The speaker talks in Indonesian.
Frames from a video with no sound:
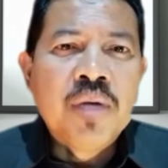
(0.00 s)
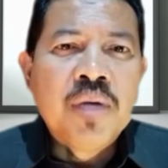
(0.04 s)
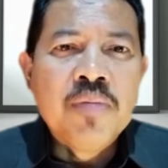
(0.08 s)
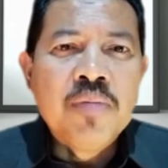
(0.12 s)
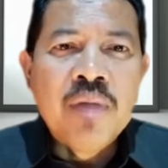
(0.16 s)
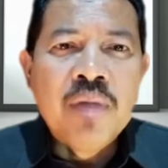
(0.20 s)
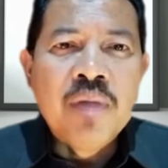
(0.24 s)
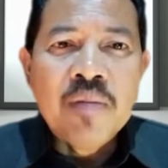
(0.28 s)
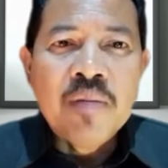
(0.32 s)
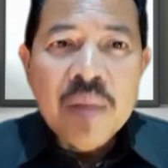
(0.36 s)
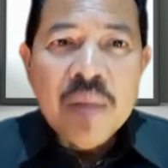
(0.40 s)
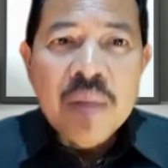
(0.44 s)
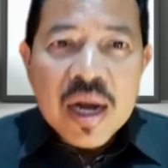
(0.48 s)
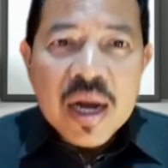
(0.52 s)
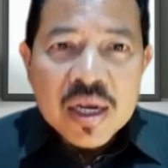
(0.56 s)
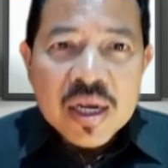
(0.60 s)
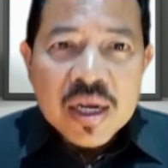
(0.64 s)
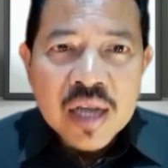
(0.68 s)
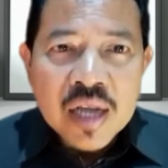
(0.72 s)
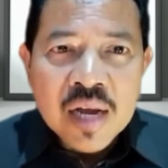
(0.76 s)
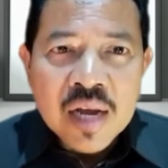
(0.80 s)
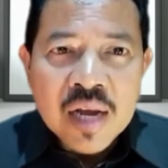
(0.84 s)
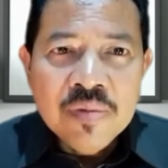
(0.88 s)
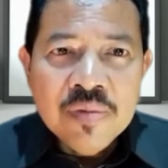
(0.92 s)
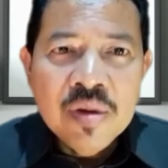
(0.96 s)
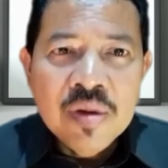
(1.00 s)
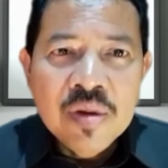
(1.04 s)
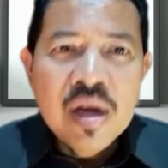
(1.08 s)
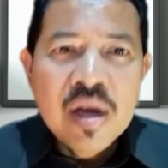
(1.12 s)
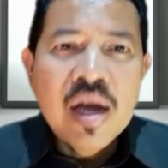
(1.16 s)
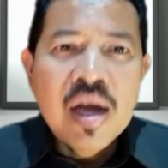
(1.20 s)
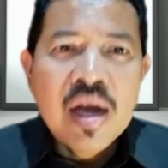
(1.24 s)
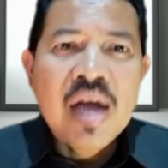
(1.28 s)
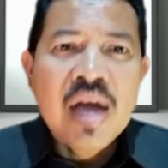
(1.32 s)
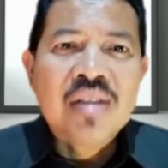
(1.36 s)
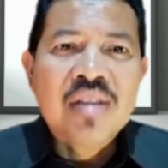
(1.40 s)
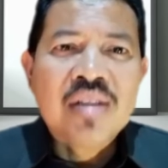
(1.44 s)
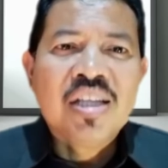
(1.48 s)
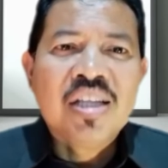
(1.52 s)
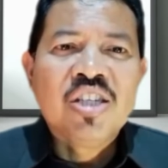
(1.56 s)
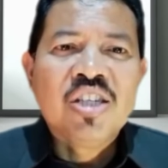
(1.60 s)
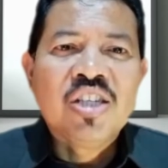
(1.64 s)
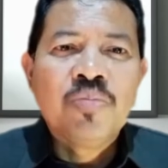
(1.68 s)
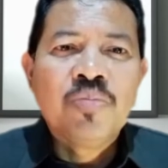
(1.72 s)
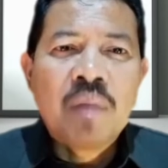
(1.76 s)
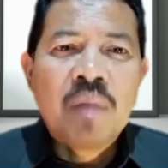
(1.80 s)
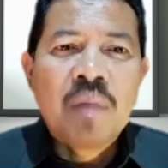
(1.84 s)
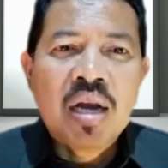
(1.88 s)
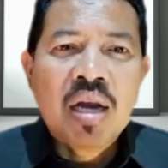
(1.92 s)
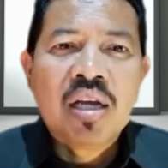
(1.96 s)
pengembang paragraf
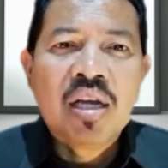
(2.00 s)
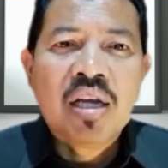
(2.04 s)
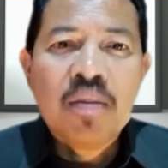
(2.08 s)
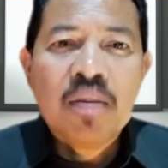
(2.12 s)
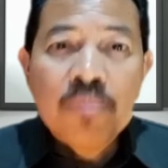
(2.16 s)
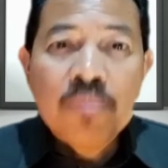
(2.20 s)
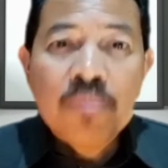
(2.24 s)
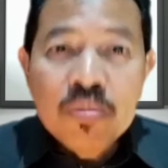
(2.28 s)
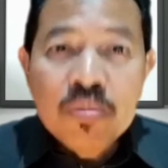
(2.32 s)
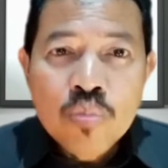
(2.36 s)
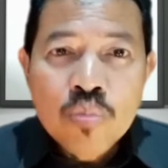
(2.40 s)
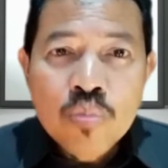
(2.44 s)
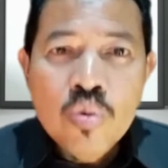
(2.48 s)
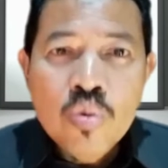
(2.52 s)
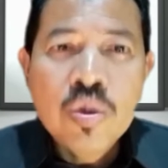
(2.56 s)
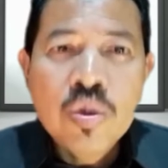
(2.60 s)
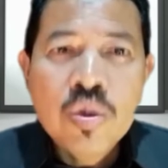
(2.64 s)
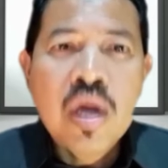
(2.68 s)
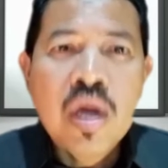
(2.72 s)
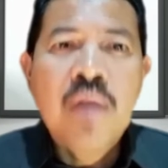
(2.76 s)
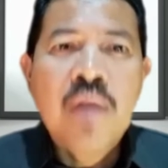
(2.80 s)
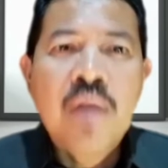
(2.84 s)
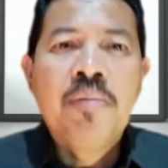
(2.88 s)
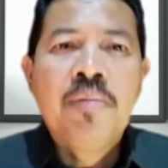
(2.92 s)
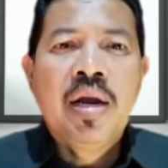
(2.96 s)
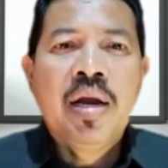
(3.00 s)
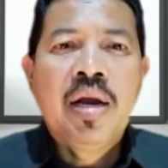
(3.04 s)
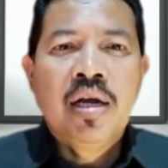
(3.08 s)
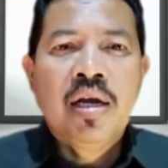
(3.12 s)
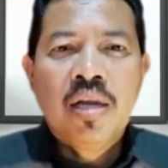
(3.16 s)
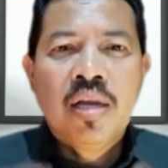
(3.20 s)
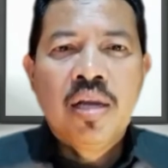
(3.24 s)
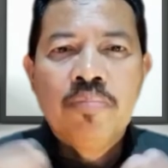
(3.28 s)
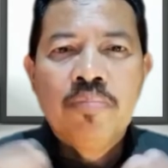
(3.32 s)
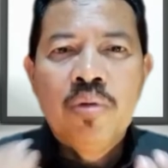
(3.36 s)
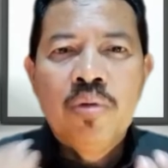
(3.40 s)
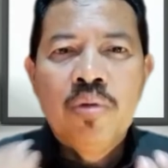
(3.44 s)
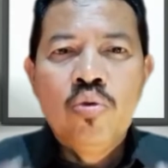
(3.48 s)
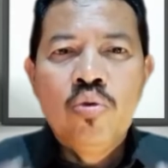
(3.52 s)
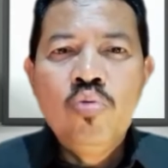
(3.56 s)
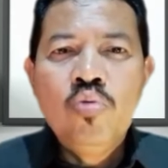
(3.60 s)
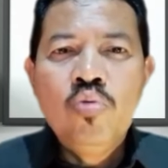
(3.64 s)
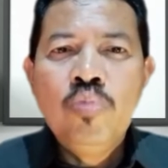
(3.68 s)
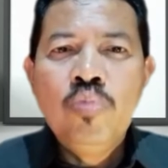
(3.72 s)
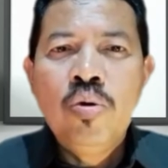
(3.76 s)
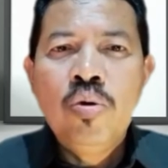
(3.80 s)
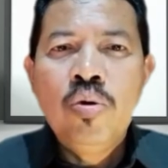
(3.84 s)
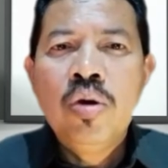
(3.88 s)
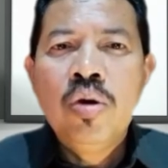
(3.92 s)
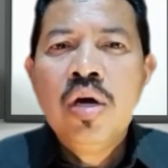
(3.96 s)
atas paragraf pembuka, paragraf
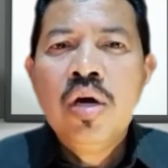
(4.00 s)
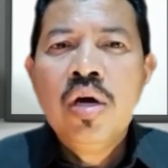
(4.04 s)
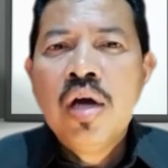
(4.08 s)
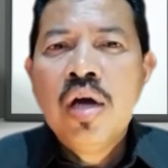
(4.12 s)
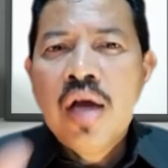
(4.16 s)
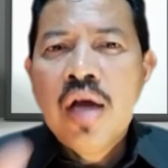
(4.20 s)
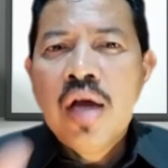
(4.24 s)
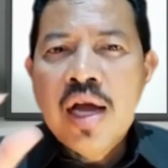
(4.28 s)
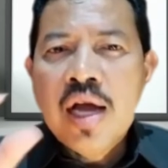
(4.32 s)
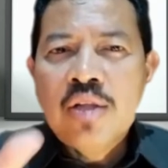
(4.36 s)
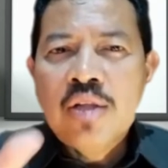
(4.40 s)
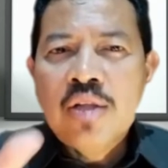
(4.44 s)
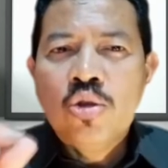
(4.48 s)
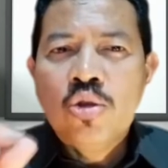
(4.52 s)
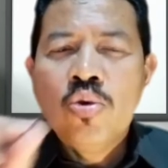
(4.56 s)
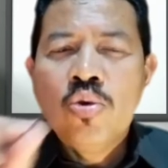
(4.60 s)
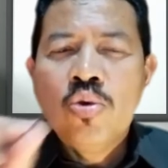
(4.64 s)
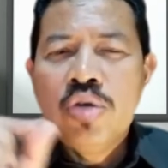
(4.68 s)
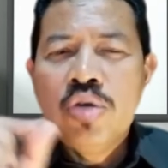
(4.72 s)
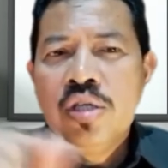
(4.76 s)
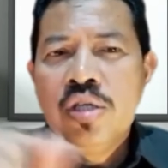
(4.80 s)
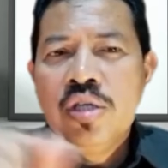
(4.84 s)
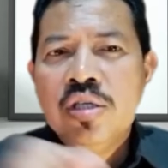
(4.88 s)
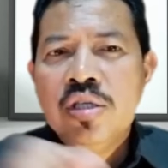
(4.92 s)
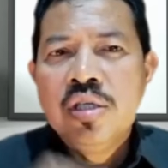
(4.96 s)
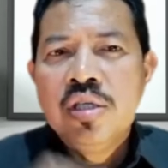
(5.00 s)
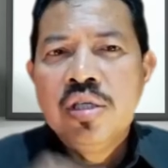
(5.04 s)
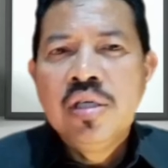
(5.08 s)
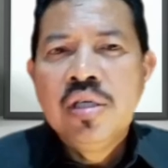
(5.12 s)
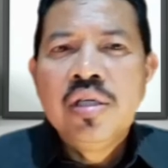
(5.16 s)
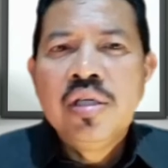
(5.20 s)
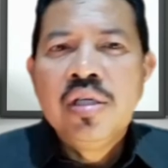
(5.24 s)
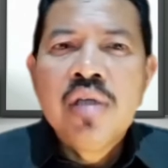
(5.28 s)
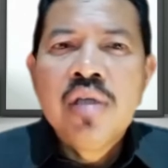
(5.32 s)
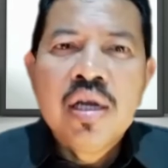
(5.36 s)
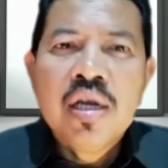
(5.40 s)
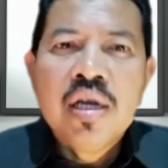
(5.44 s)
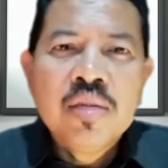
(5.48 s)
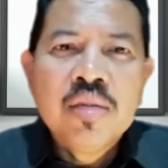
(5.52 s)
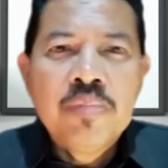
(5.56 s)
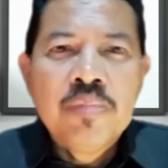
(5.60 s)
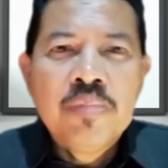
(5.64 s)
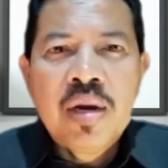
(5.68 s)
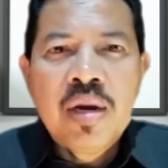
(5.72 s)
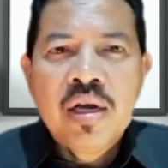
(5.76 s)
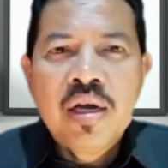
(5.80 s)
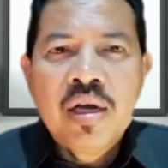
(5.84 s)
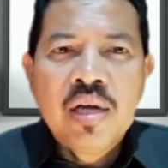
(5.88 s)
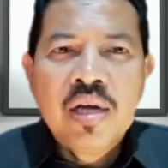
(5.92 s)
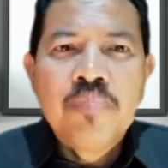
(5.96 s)
penghubung, atau isi dari
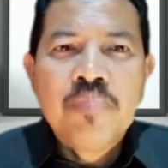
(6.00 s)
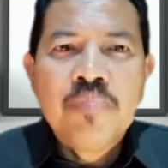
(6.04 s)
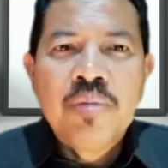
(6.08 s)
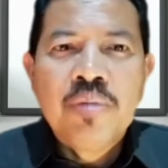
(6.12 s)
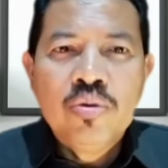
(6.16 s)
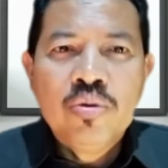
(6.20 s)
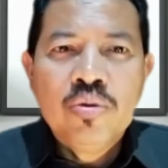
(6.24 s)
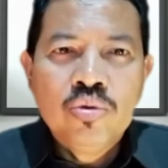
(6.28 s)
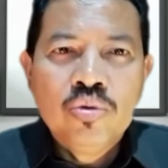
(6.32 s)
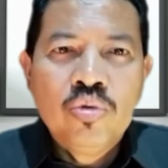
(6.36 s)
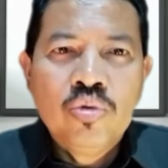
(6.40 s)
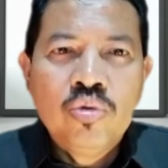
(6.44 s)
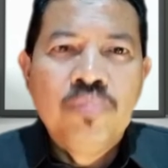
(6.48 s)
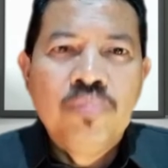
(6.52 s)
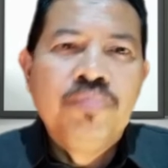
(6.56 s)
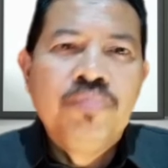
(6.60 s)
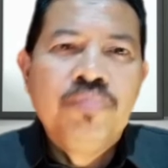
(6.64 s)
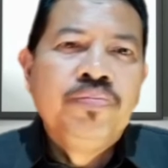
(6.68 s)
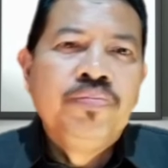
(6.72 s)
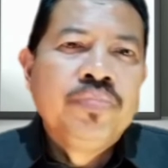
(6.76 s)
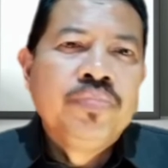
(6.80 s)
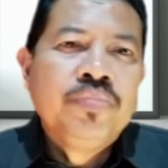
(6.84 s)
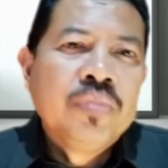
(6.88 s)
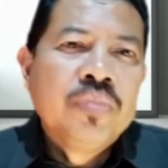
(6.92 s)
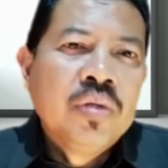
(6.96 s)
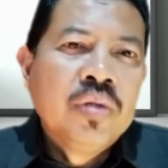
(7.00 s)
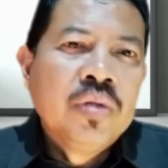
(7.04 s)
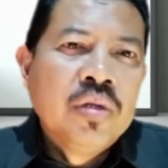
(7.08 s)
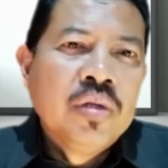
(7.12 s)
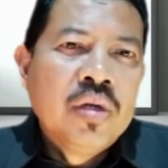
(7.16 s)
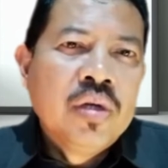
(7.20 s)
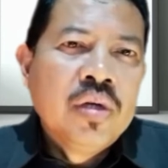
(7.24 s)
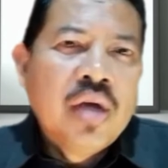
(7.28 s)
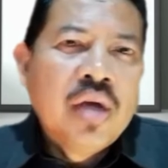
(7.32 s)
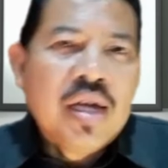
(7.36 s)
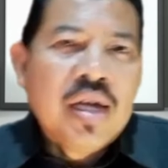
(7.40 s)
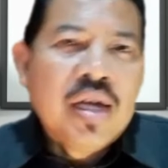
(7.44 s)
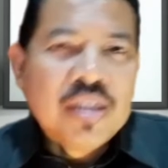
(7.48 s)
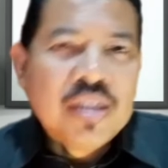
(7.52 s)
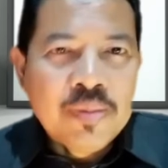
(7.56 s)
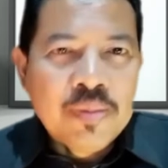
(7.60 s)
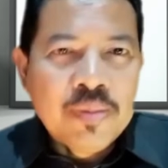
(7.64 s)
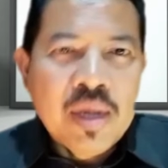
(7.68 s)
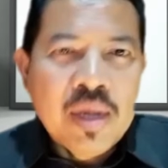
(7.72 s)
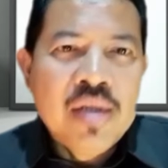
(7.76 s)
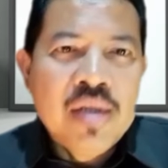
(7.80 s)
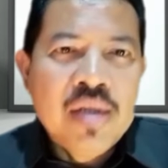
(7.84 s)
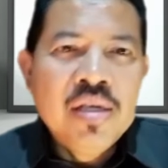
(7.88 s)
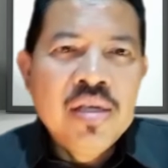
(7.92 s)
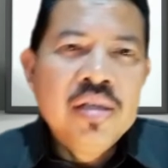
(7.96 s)
paragraf penutup.
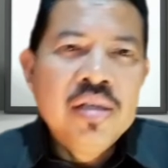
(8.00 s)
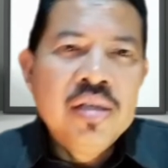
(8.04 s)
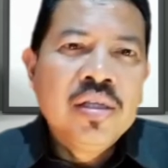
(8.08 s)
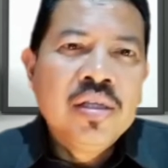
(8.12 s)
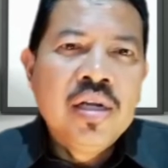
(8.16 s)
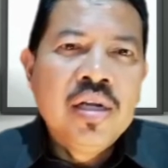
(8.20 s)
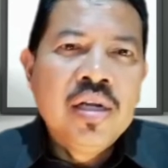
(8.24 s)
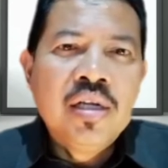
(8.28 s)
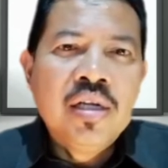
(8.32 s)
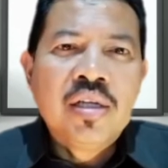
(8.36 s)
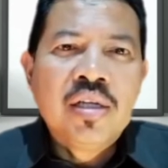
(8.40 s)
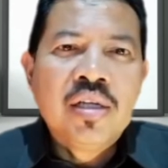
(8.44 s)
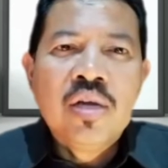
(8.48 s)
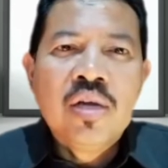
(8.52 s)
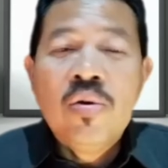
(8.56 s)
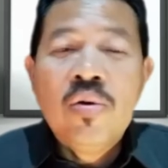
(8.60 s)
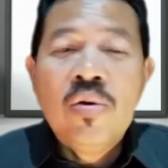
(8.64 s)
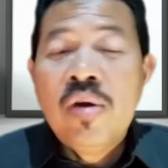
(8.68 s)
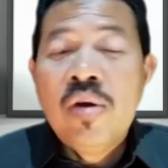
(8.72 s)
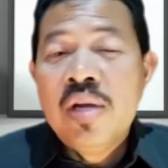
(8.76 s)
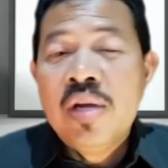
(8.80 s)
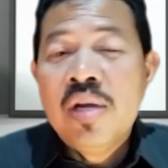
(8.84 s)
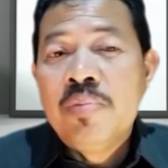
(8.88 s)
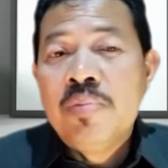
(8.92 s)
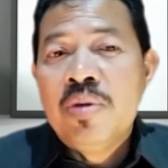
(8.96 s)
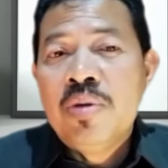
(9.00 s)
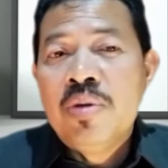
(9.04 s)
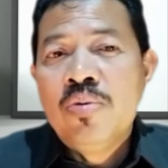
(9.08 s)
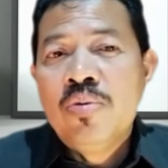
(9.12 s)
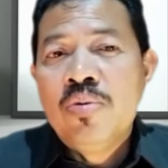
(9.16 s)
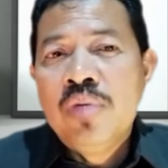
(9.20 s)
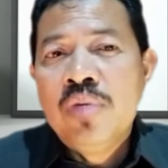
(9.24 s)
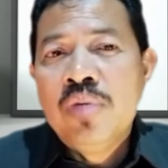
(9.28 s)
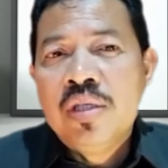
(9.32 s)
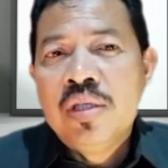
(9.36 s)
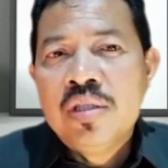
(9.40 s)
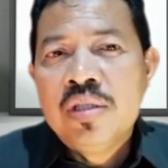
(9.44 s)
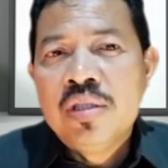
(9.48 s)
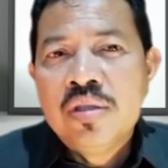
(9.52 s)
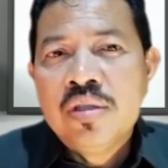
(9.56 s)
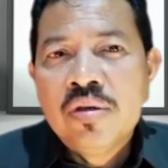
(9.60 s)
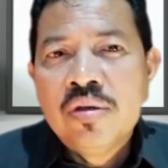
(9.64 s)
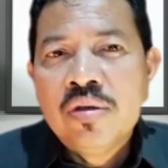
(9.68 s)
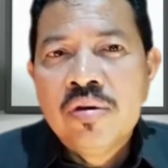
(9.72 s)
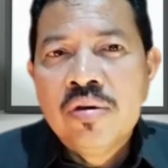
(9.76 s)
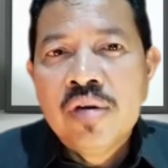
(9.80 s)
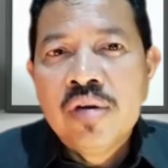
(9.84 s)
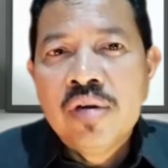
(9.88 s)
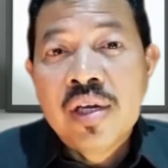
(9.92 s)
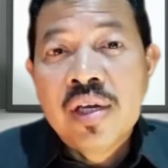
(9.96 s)
Acap kali tidak diketahui oleh penulis.
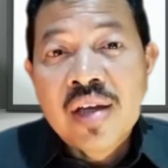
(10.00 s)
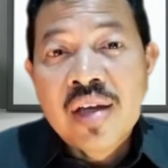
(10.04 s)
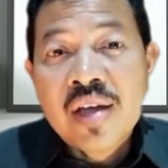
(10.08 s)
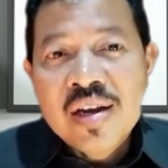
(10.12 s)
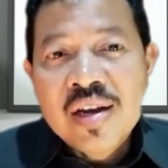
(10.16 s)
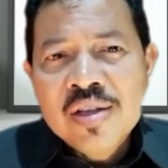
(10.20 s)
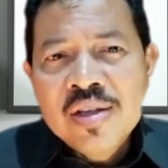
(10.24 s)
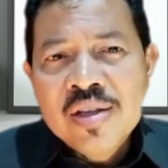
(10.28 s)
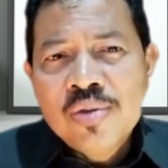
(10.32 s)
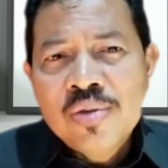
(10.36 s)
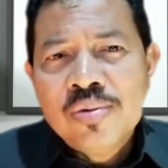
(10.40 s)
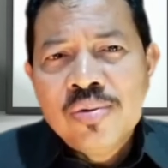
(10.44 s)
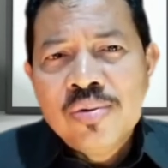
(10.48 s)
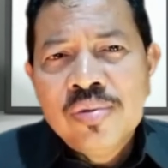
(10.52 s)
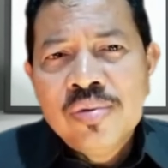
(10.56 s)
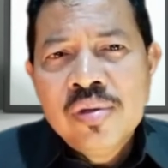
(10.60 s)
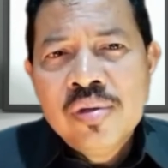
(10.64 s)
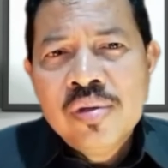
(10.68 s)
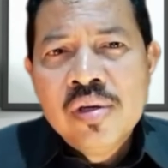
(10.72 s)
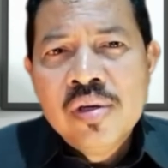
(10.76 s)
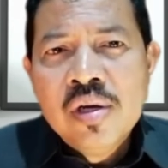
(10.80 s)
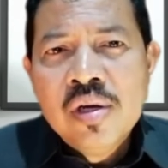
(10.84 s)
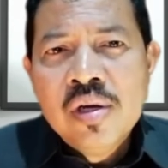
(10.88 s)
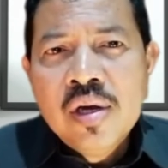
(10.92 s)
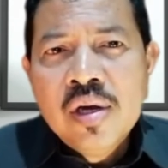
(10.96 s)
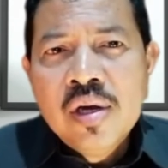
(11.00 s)
Oleh karena itu,